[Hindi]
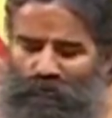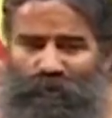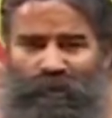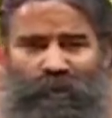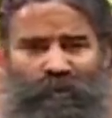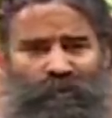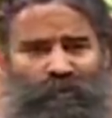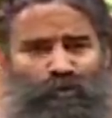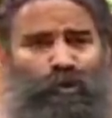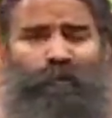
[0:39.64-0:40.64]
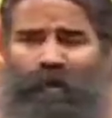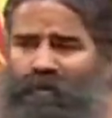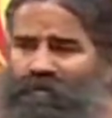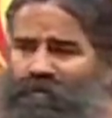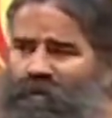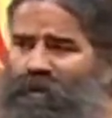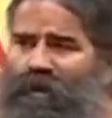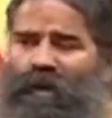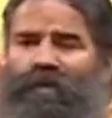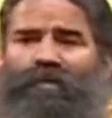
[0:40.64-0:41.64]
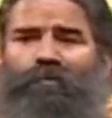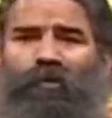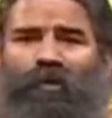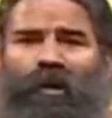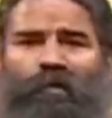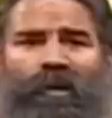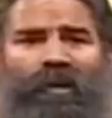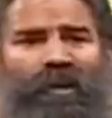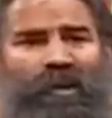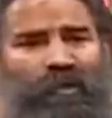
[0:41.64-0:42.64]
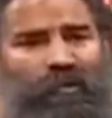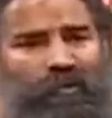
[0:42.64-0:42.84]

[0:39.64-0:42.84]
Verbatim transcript: विद इन टू मिनट्स ऐसी बॉडी हमारी क्लीन